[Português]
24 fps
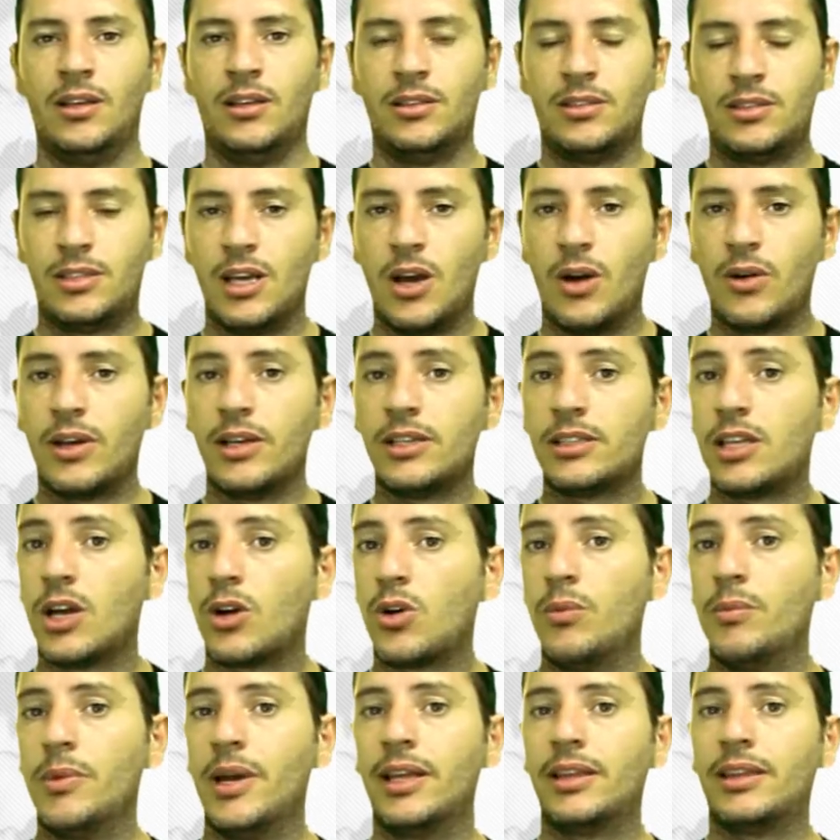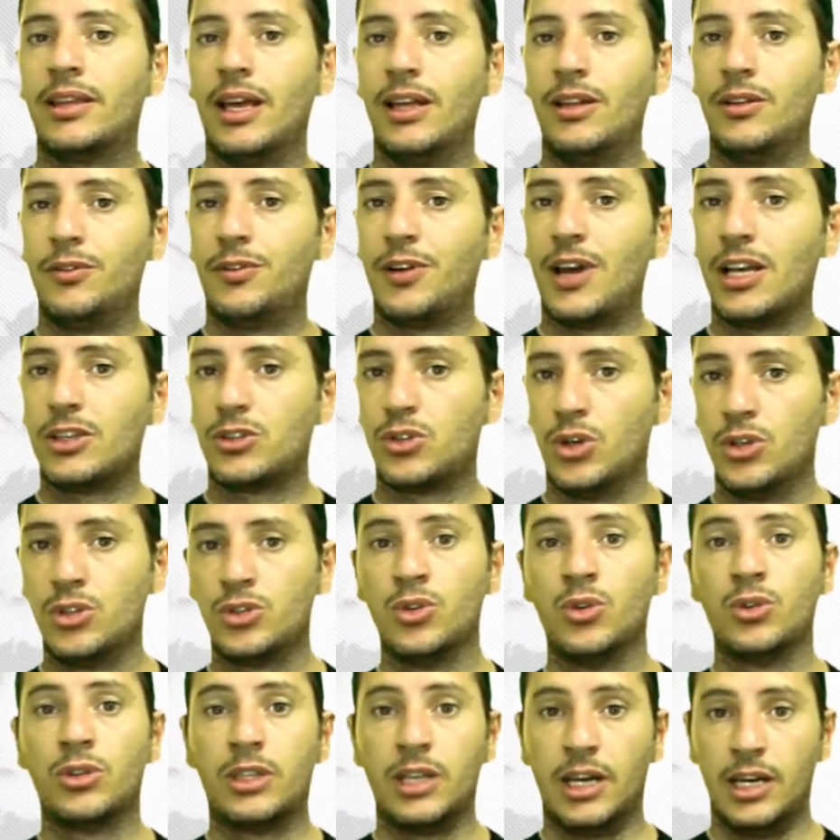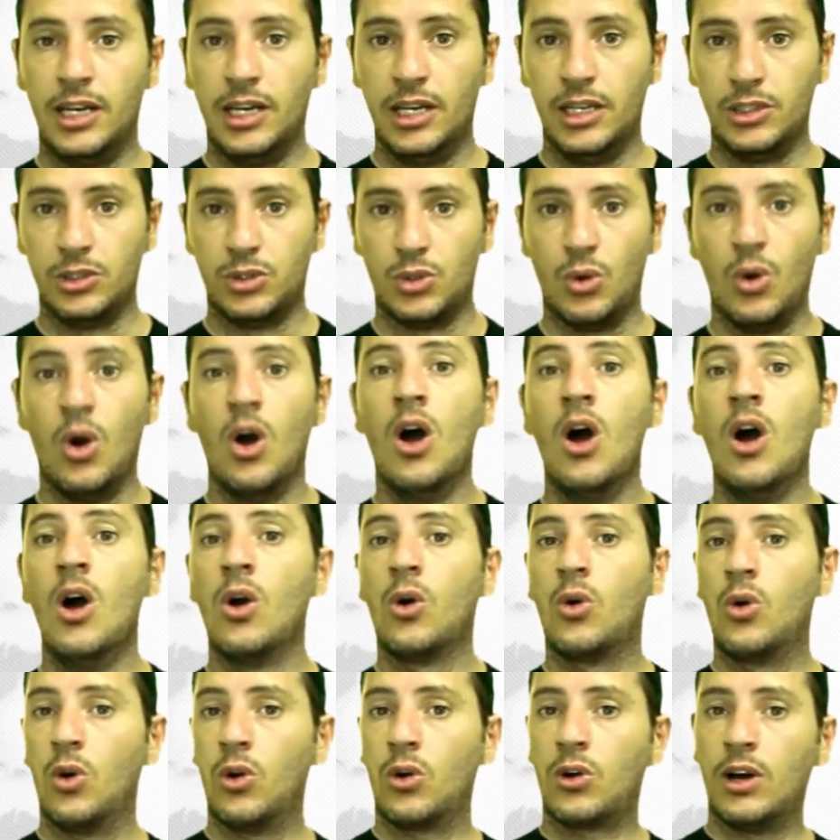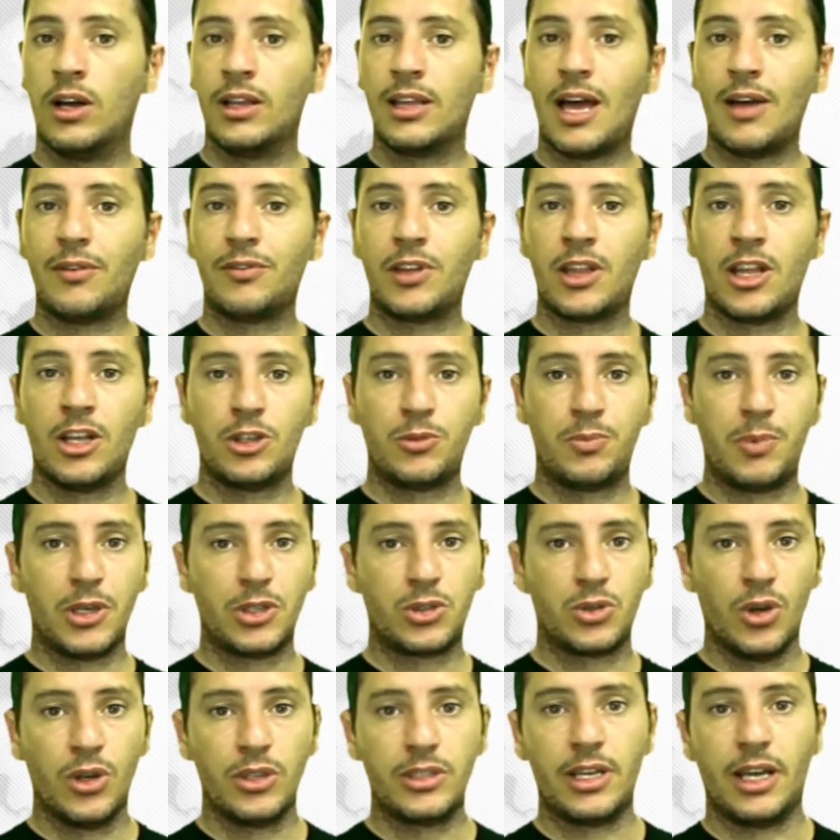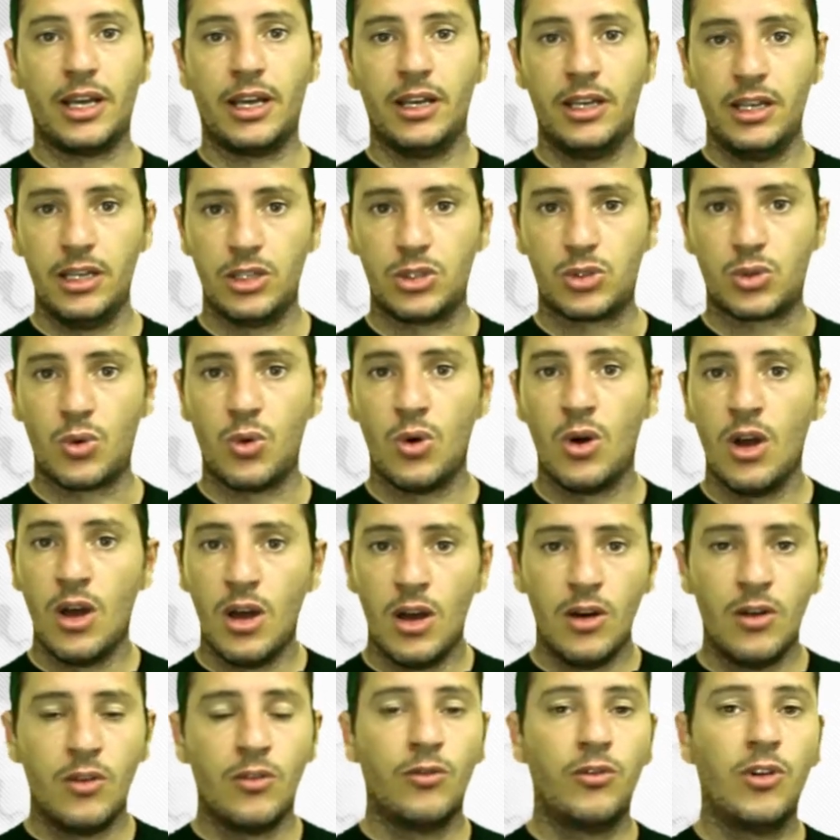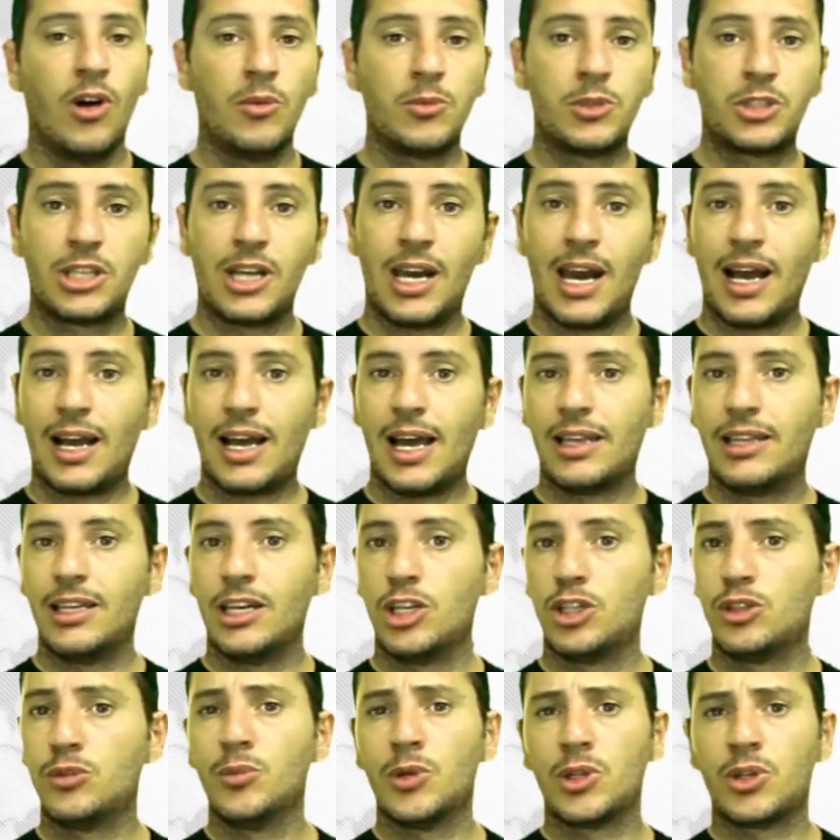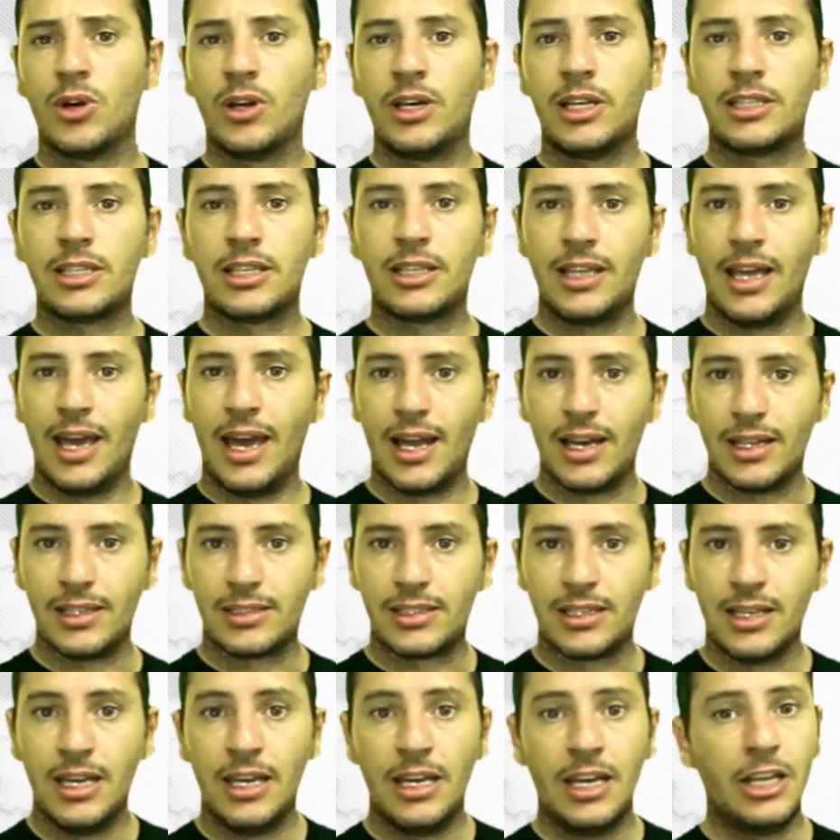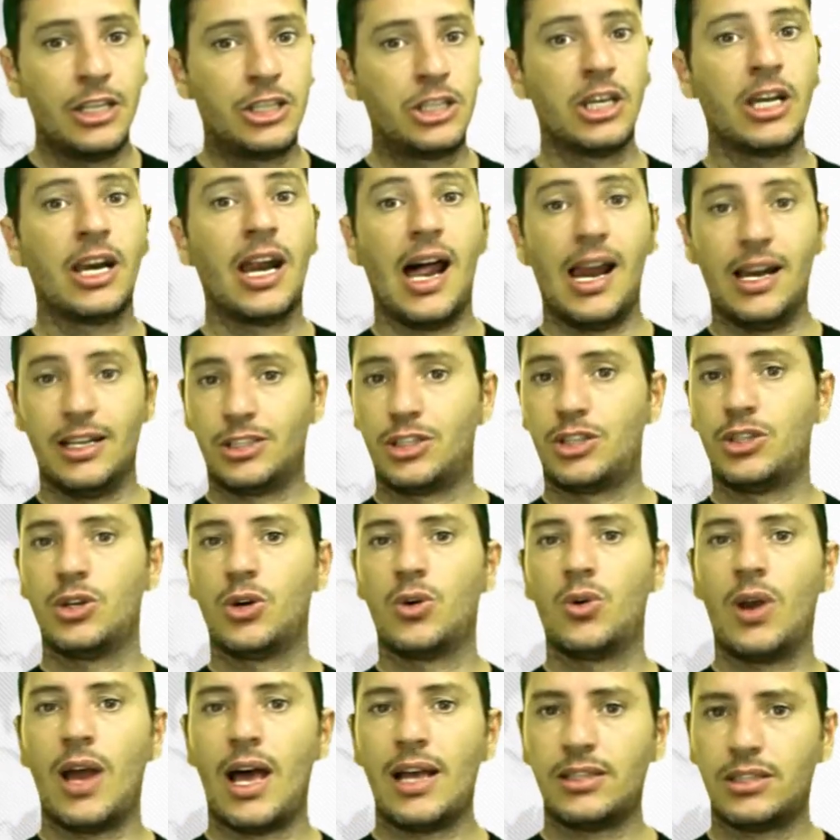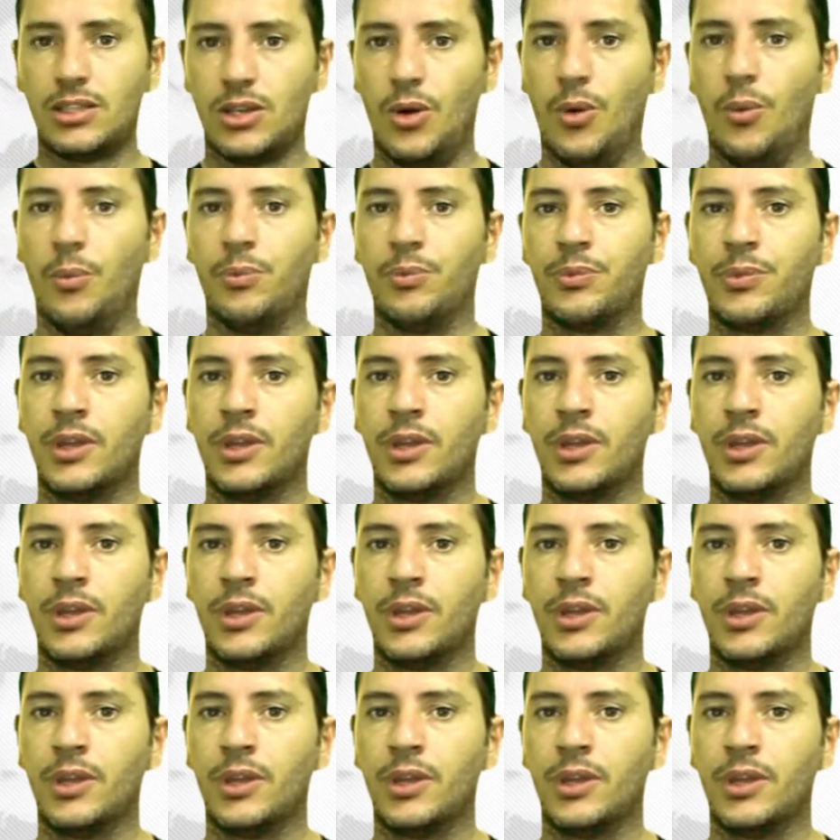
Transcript: Se alguém está cometendo infrações no trânsito, colocando a vida de pessoas em risco, vamos tirar a carteira de motorista delas e tirá-las de circulação.